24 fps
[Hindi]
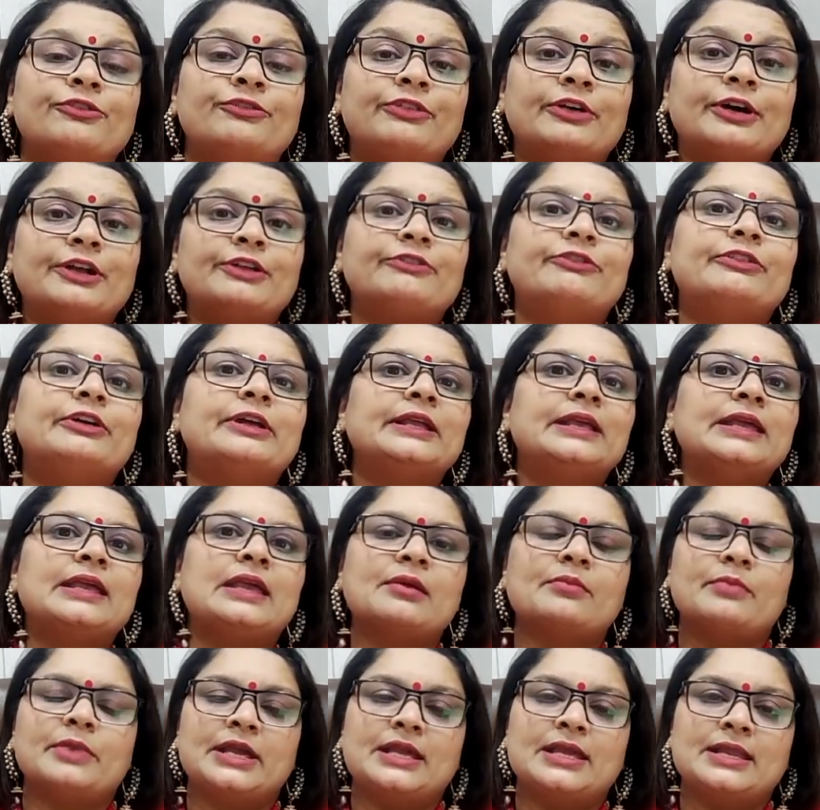फरवरी के
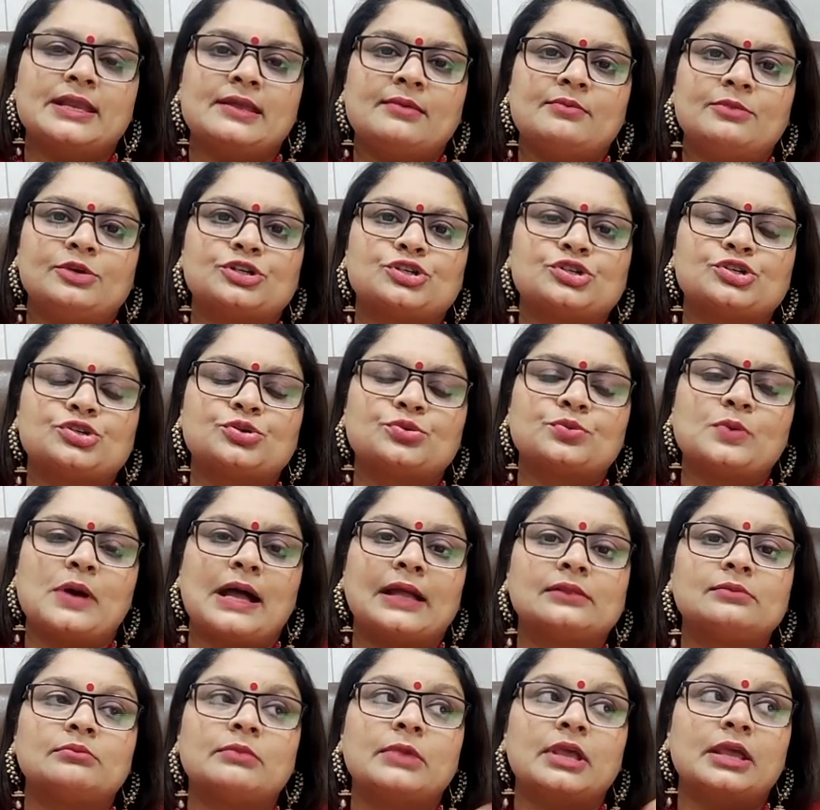महीने में
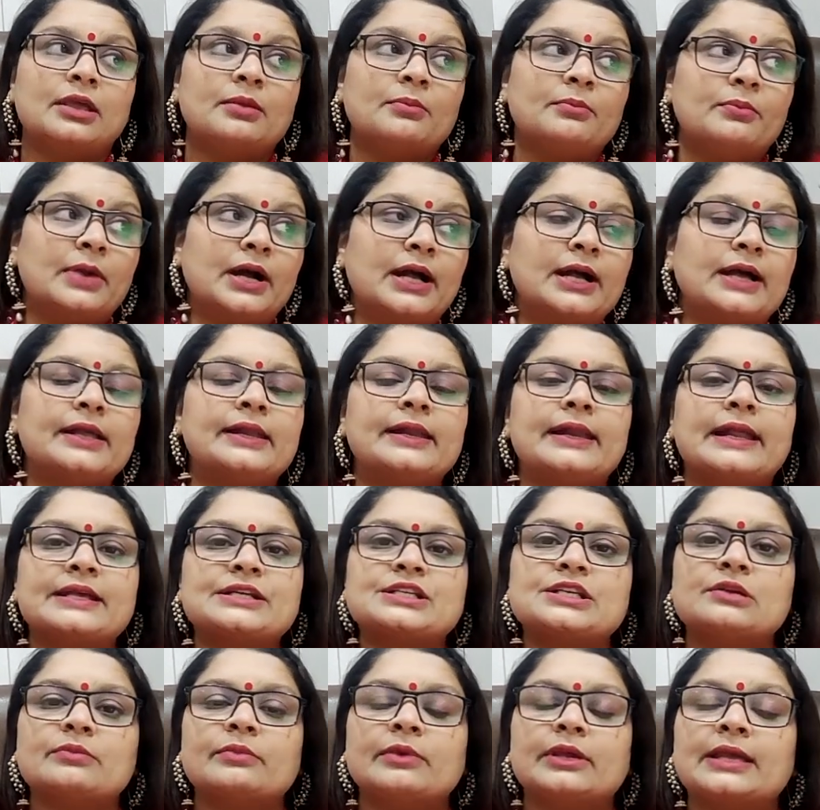शुरुआत में मकर
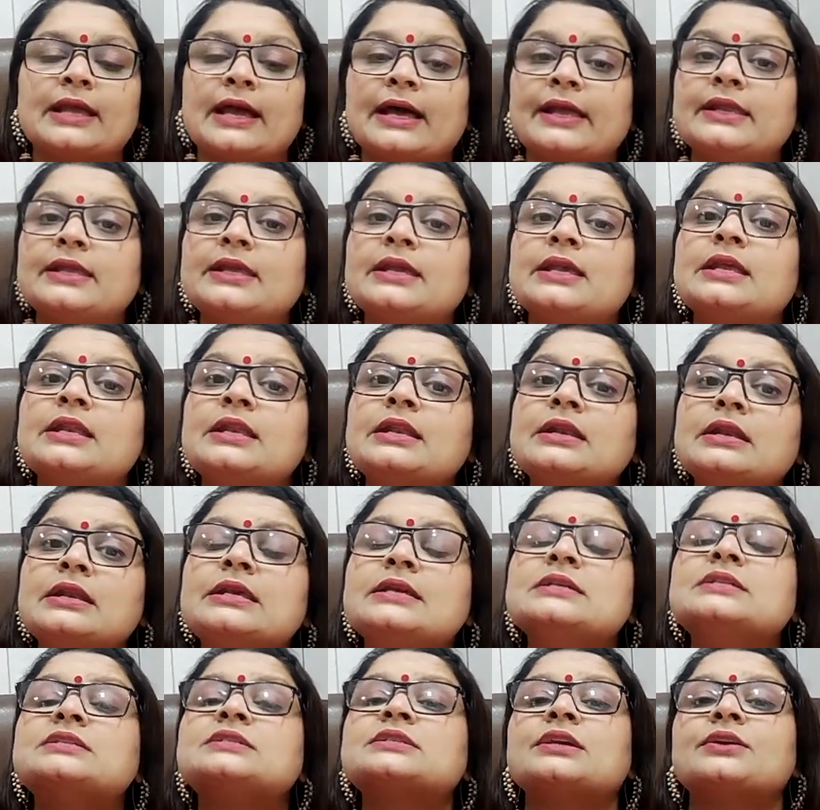राशि में यानी कि
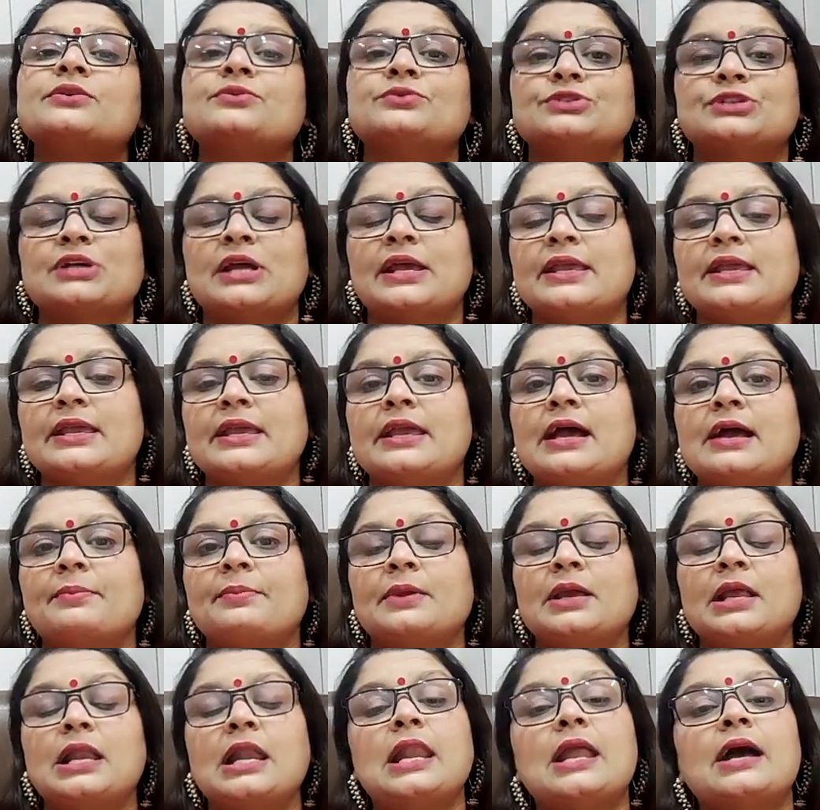नीच के हो जाएंगे
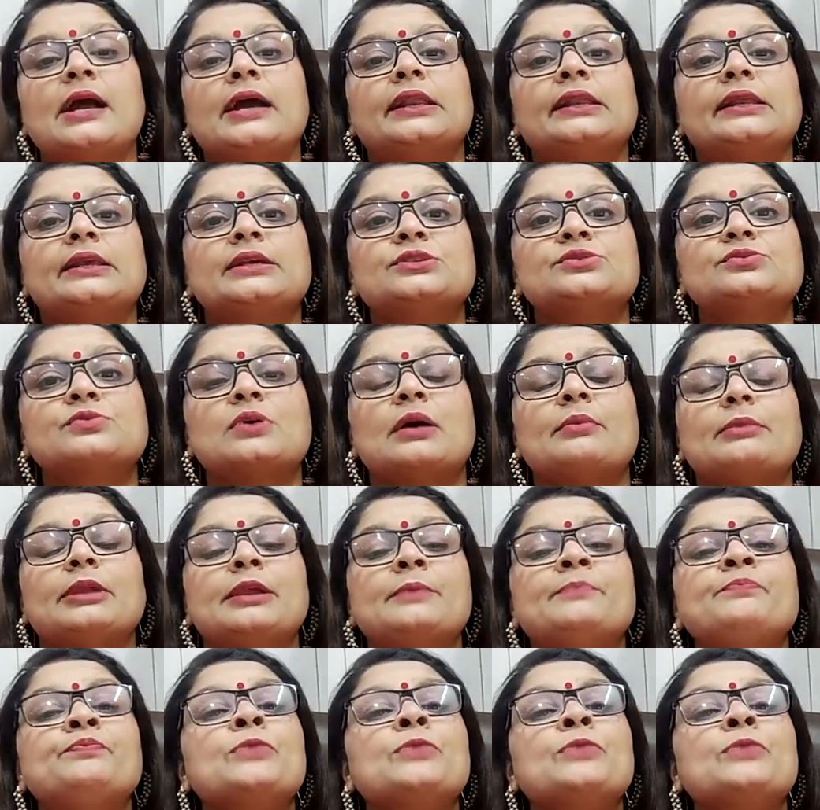आपके लगन के स्वामी